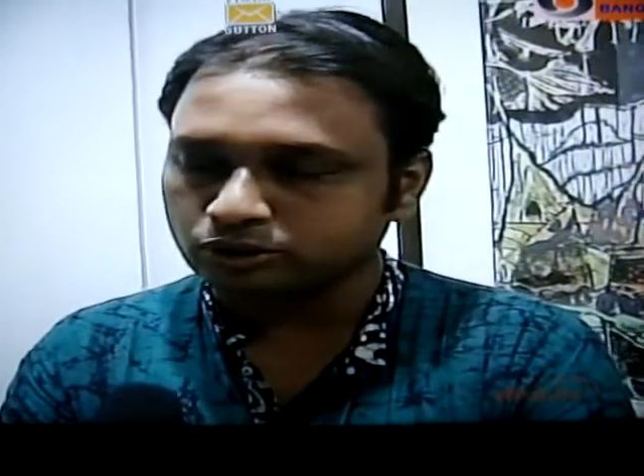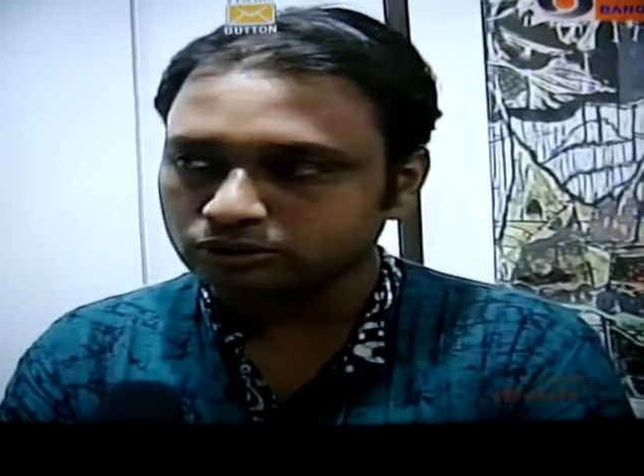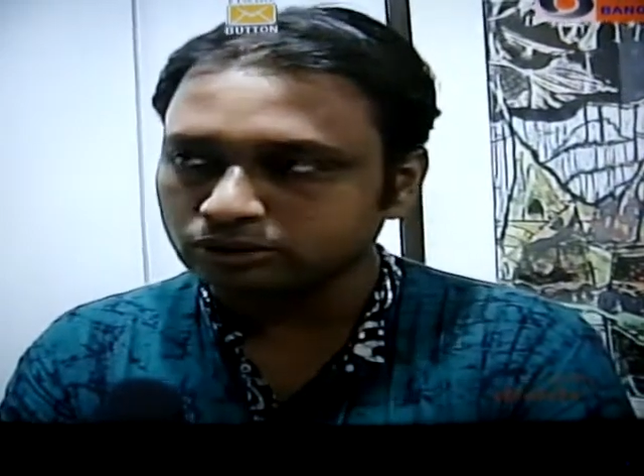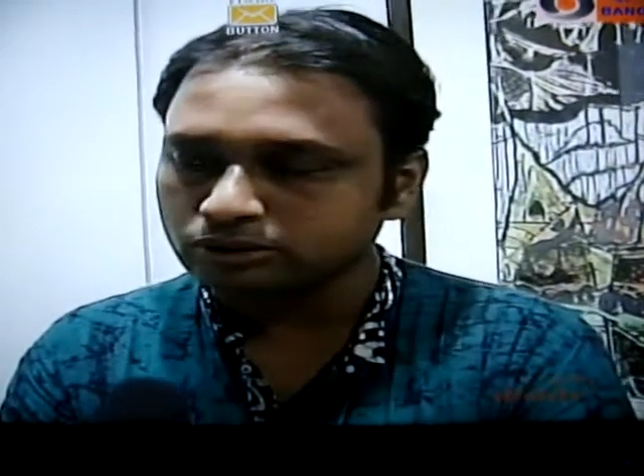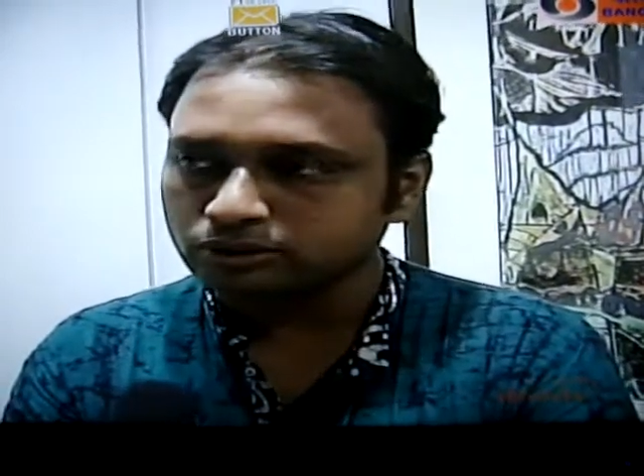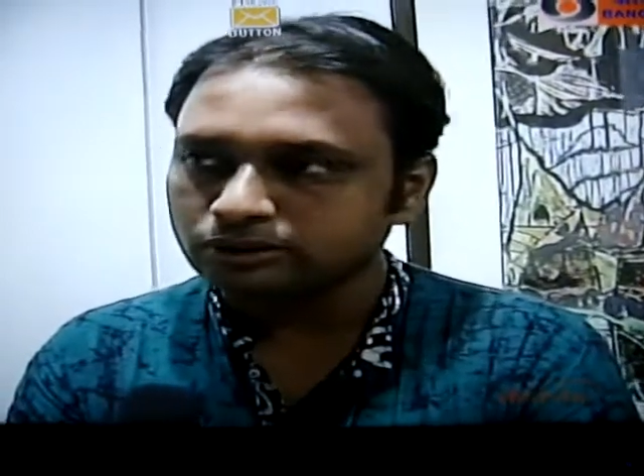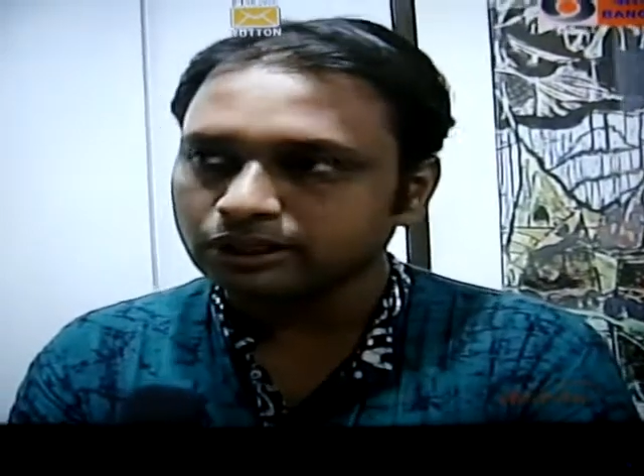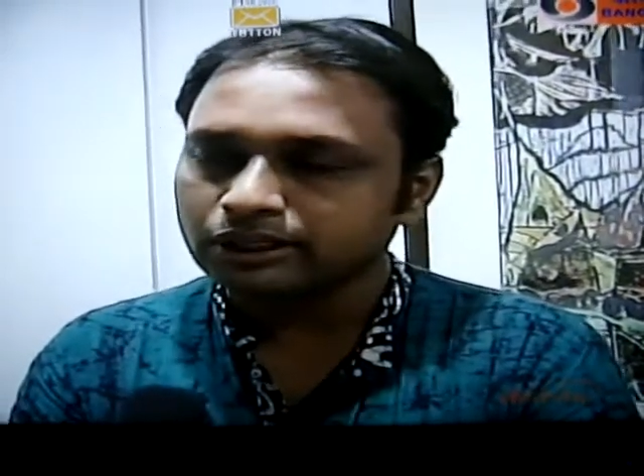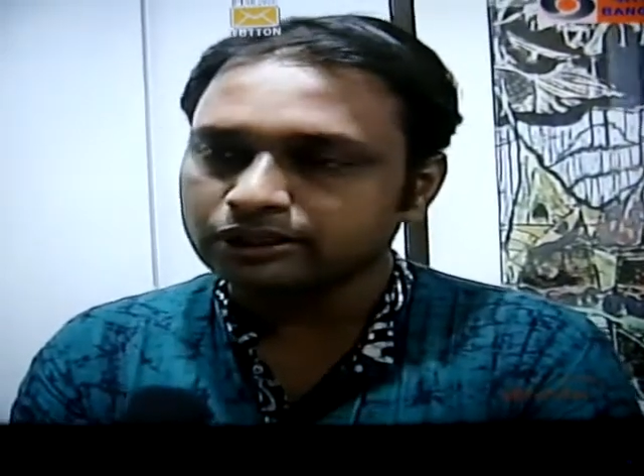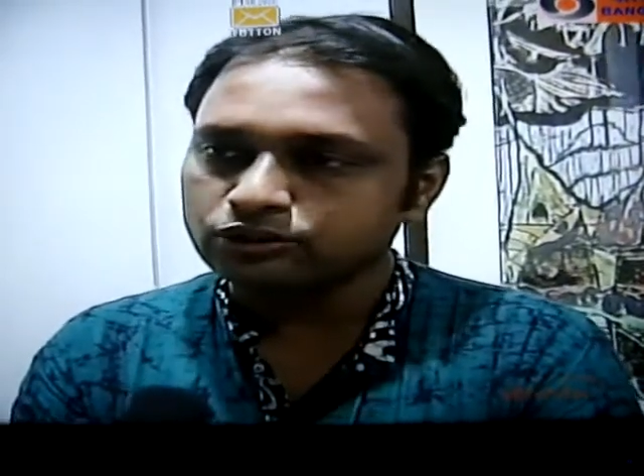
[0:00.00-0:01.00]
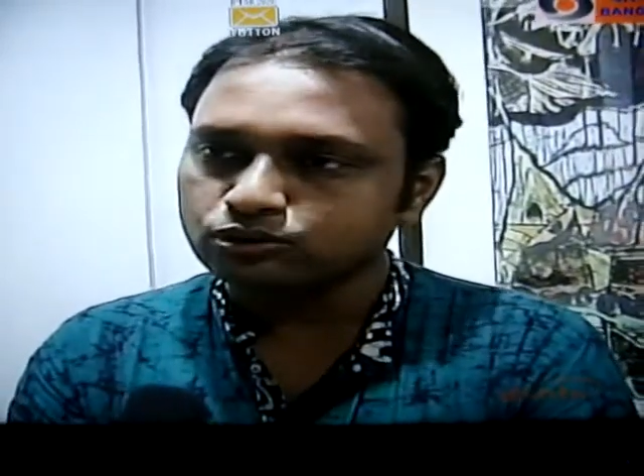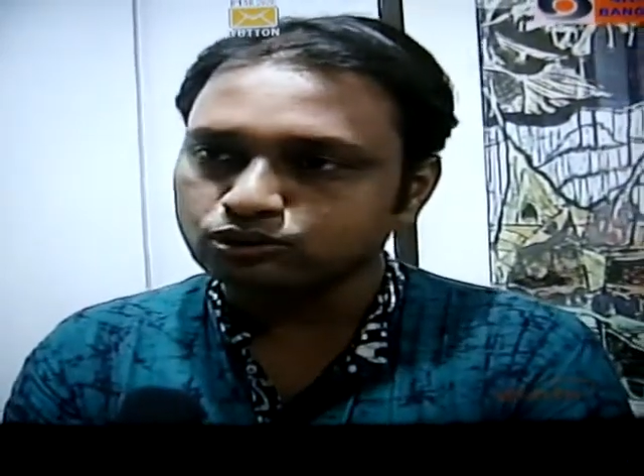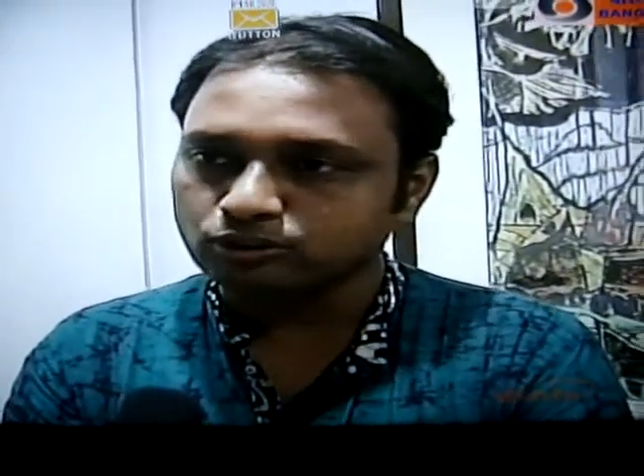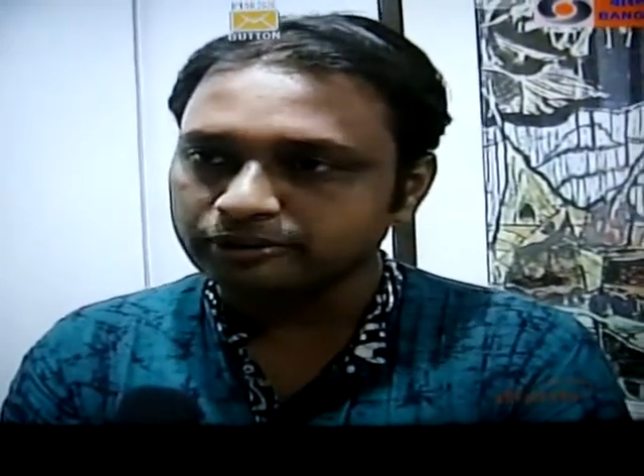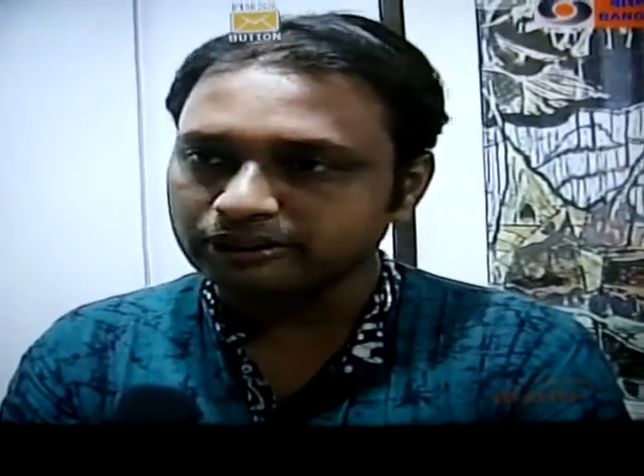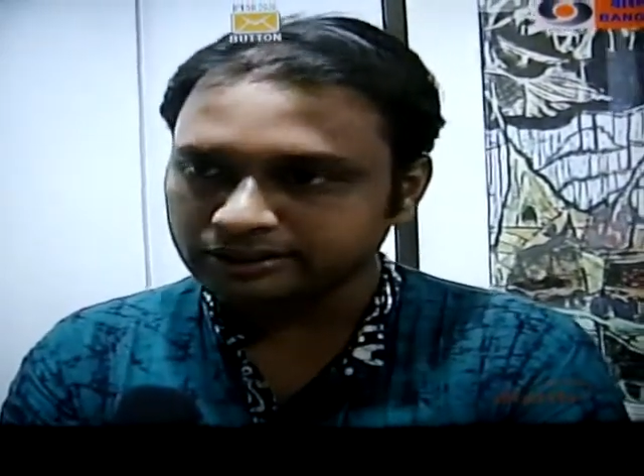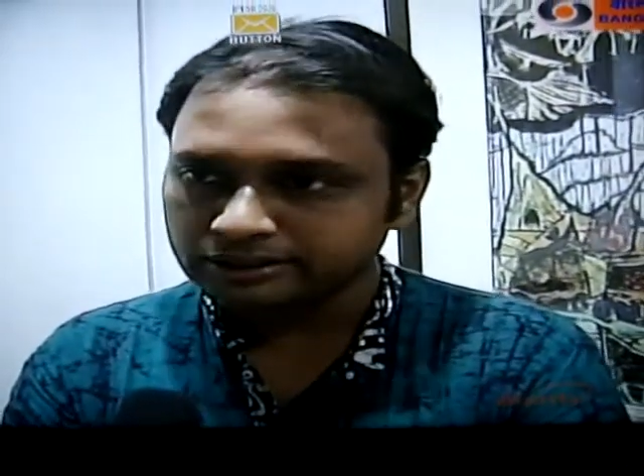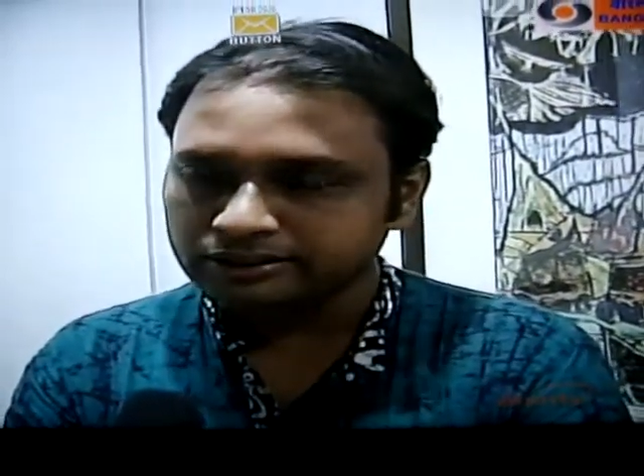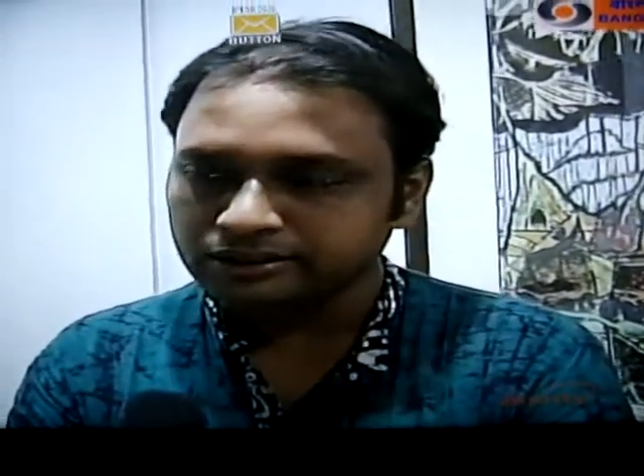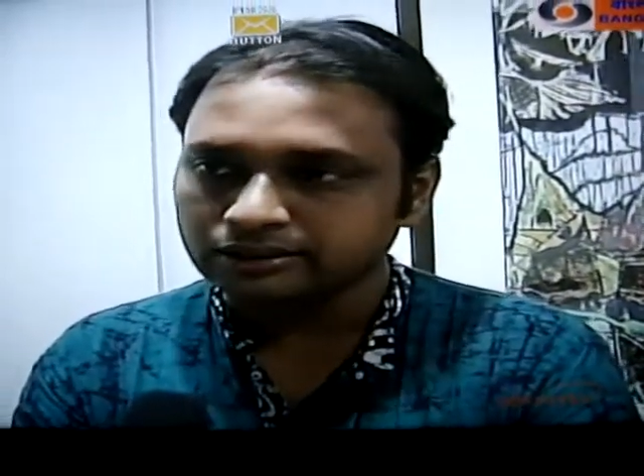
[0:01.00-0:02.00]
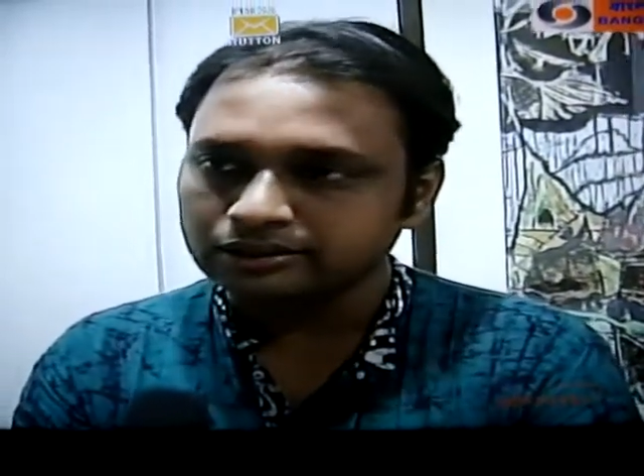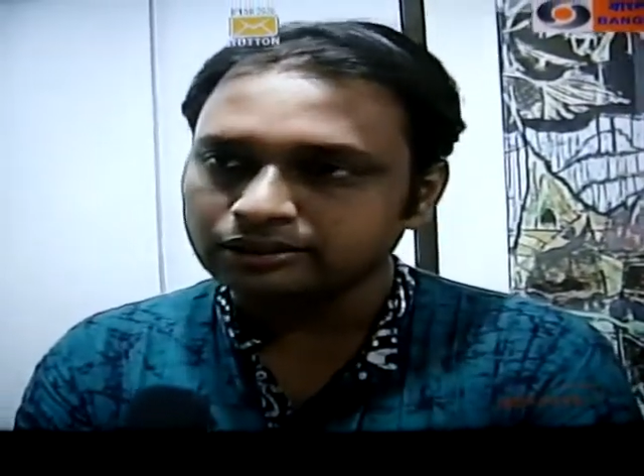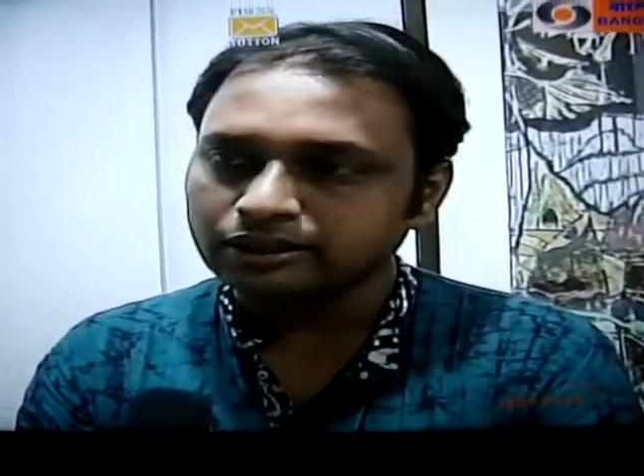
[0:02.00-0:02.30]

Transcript: ভদ্রলোক কিছু ছবি এঁকেছিলেন